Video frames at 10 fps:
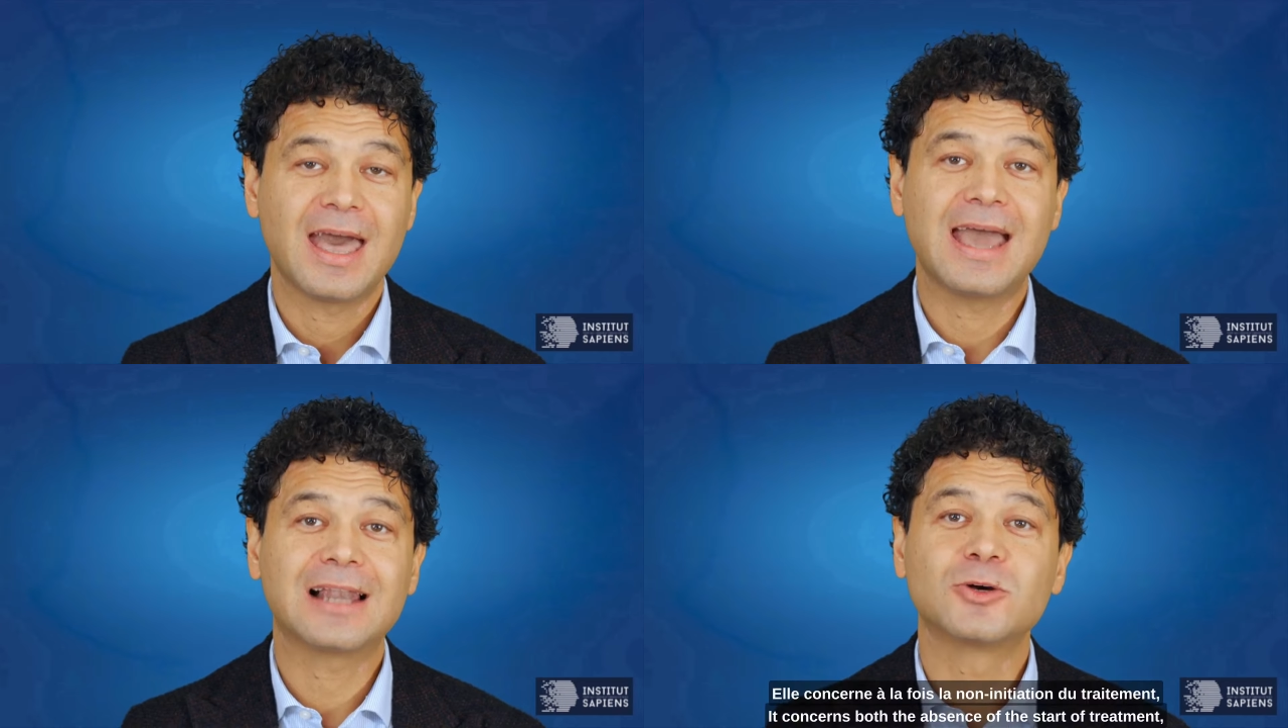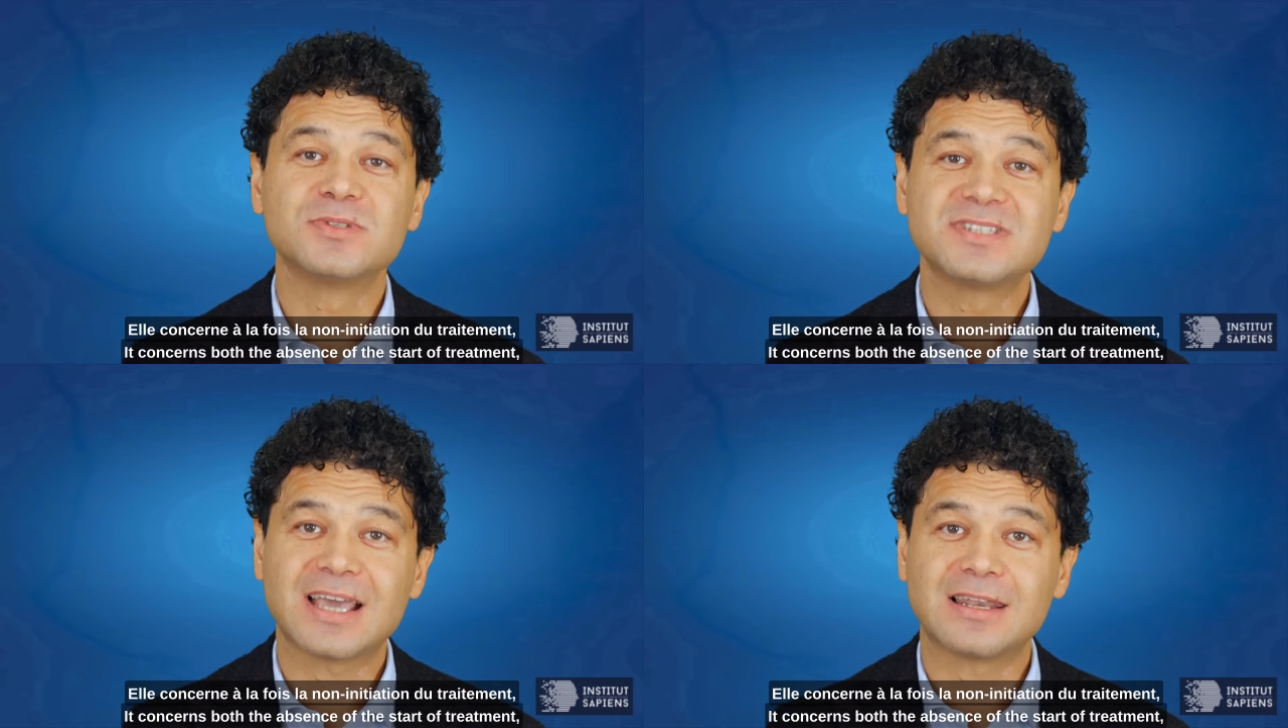Elle
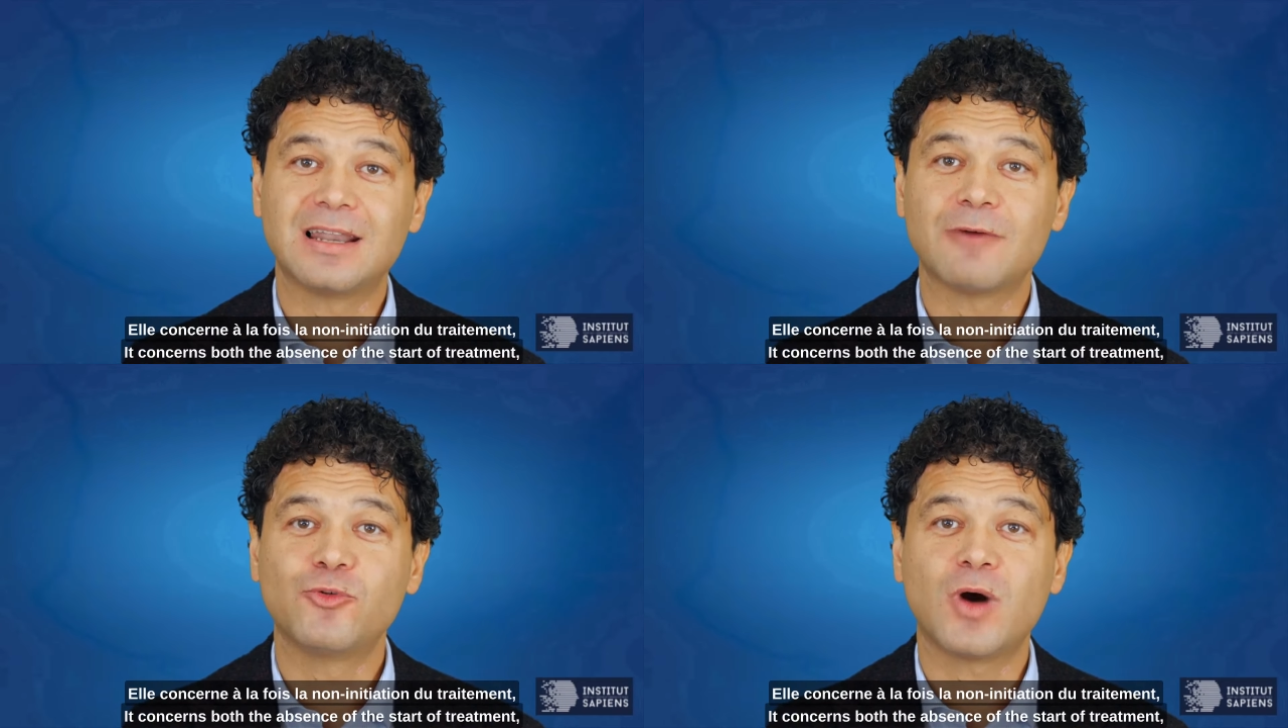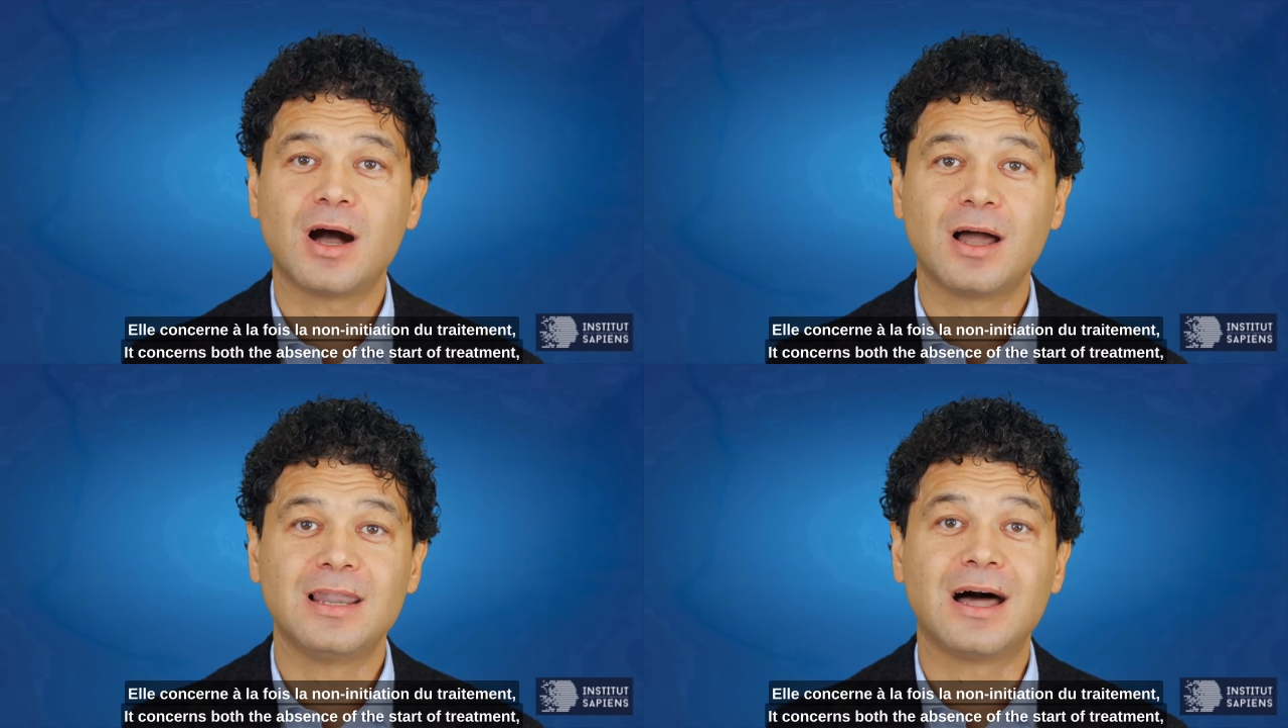concerne à la
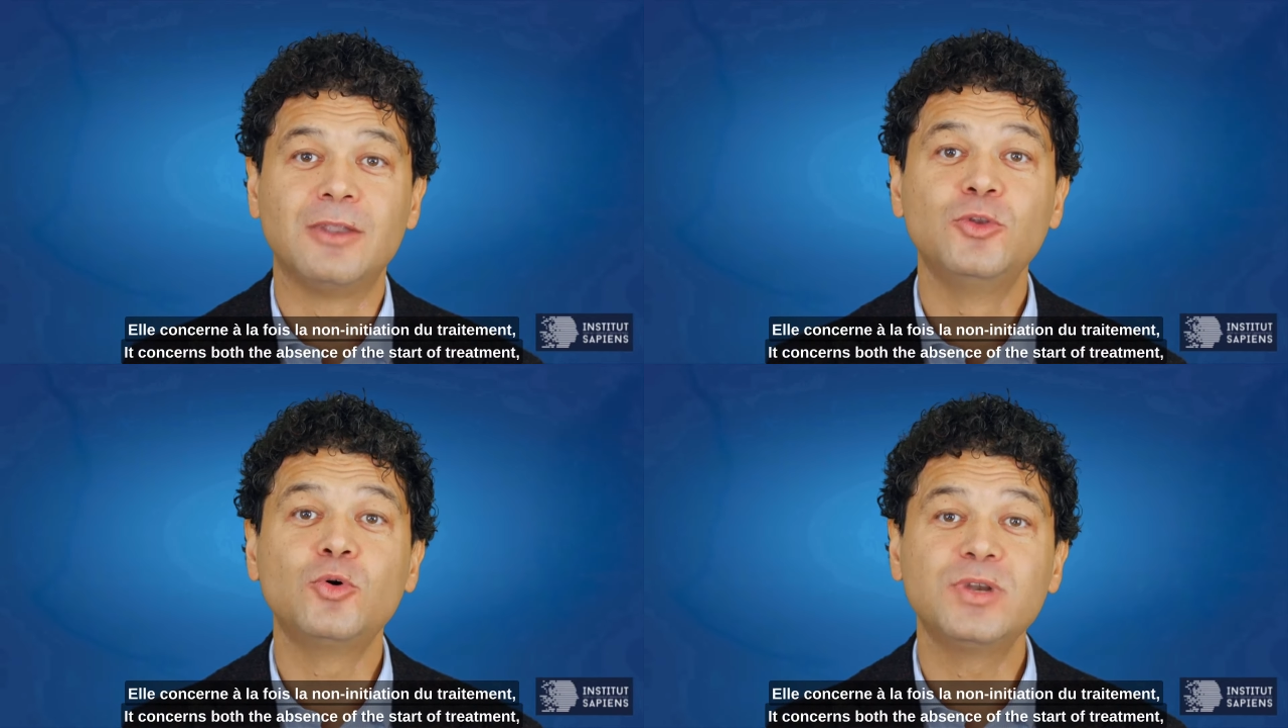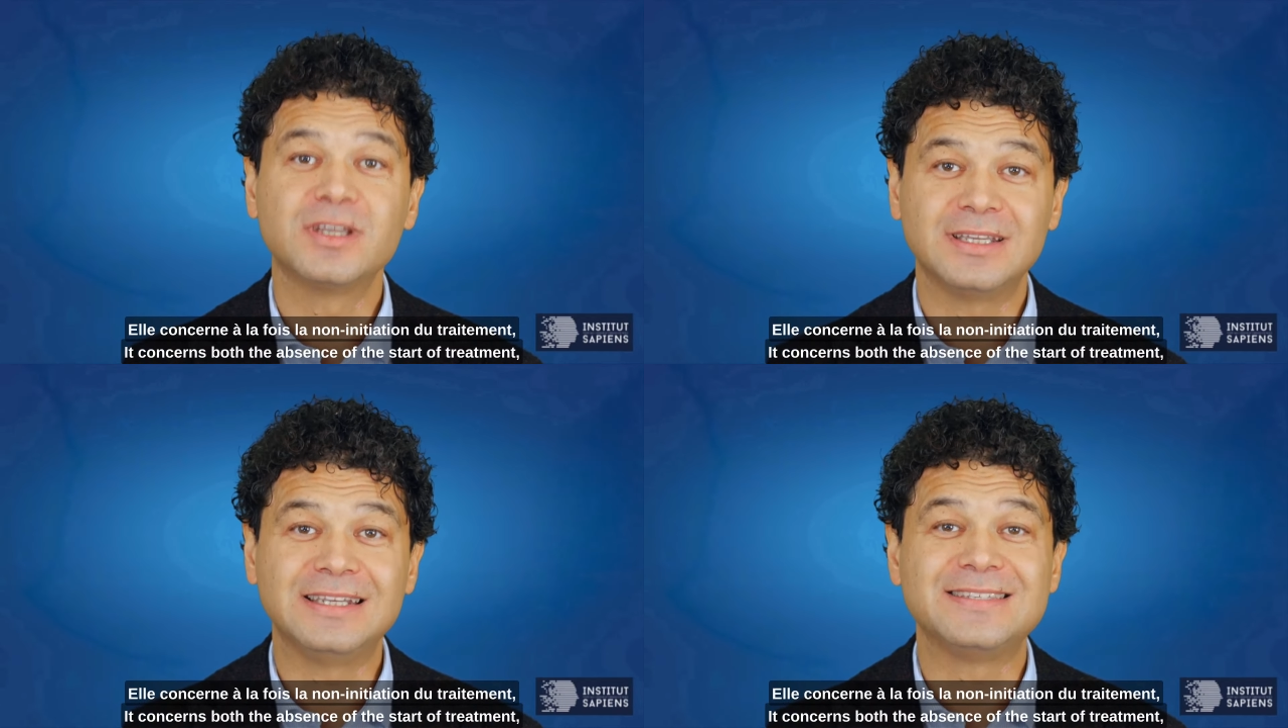fois la
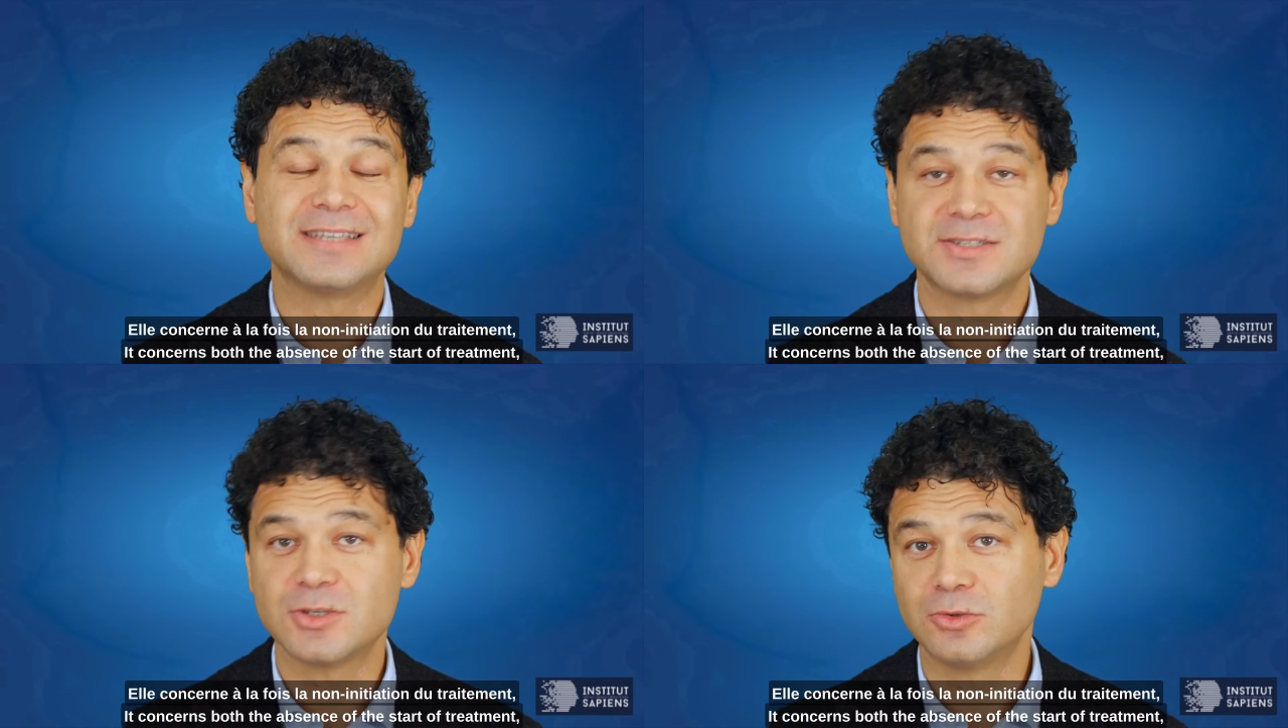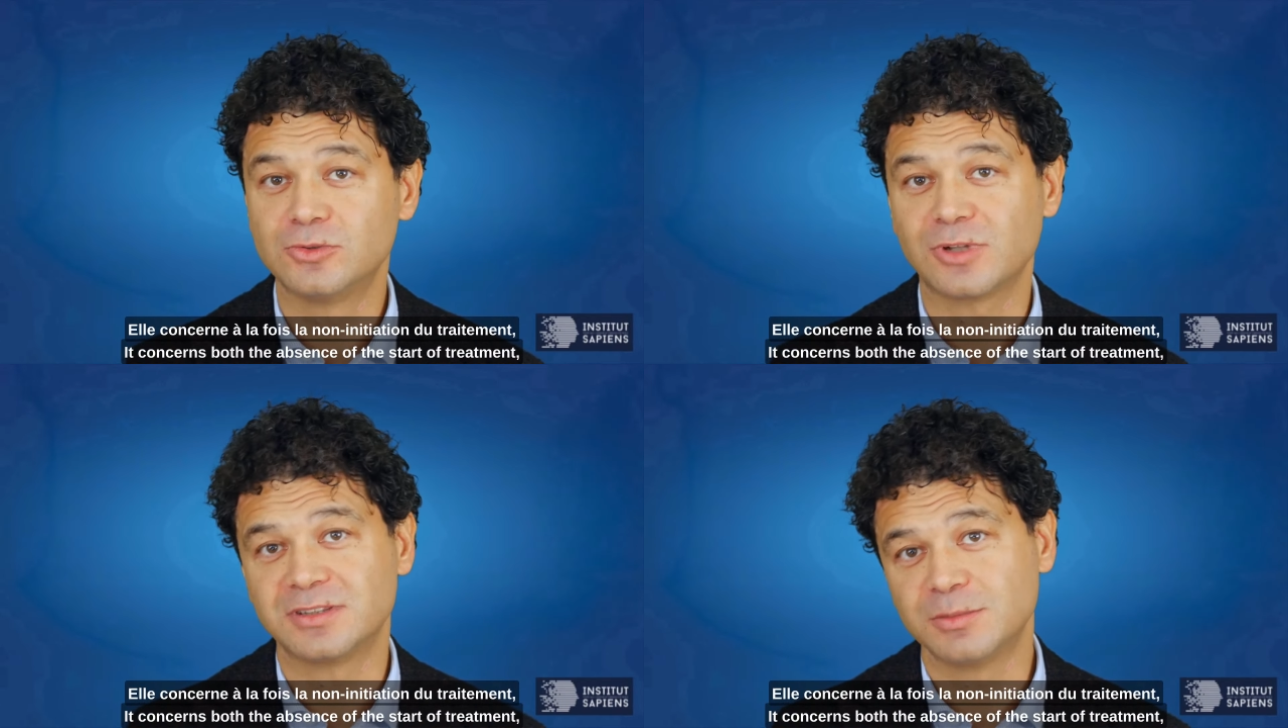non-initiation
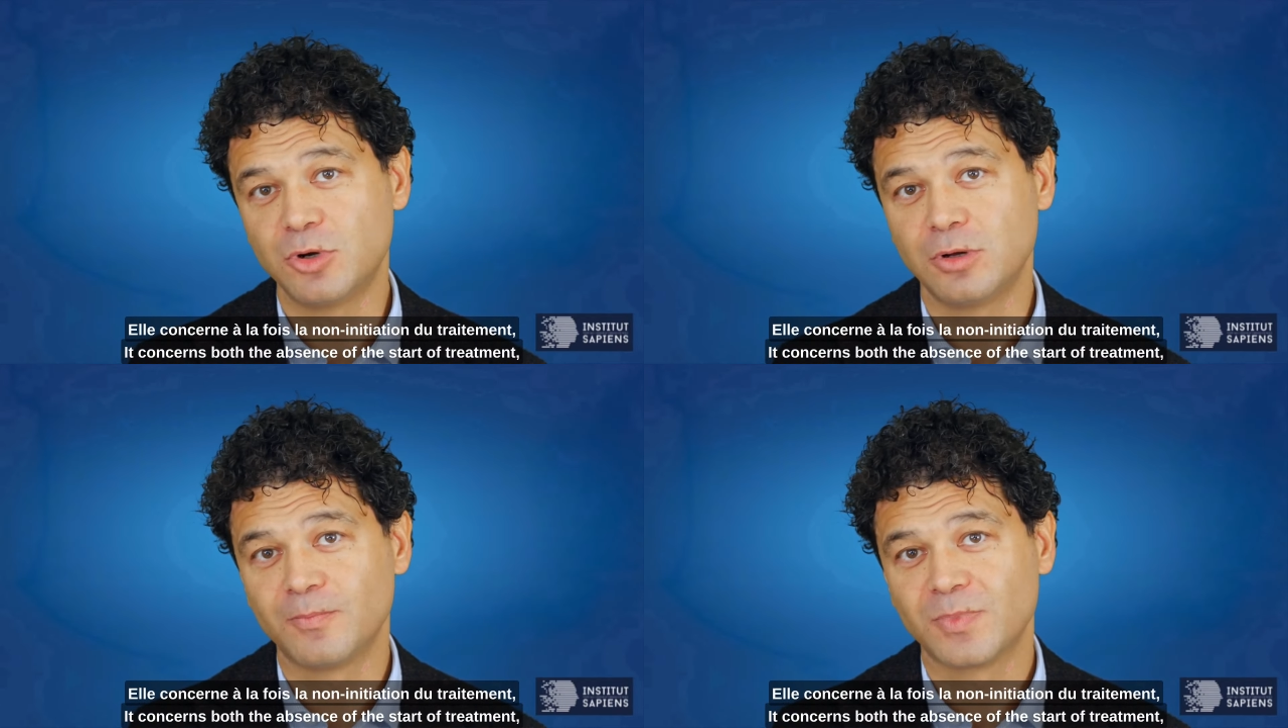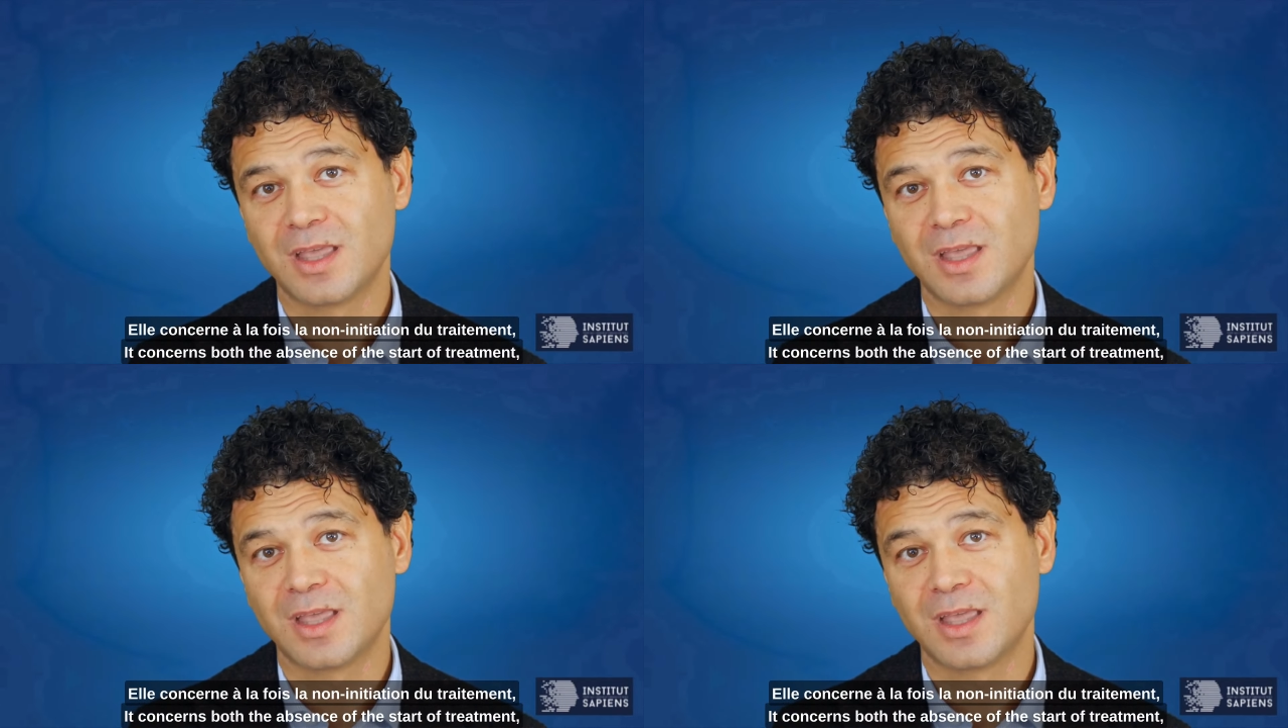du traitement.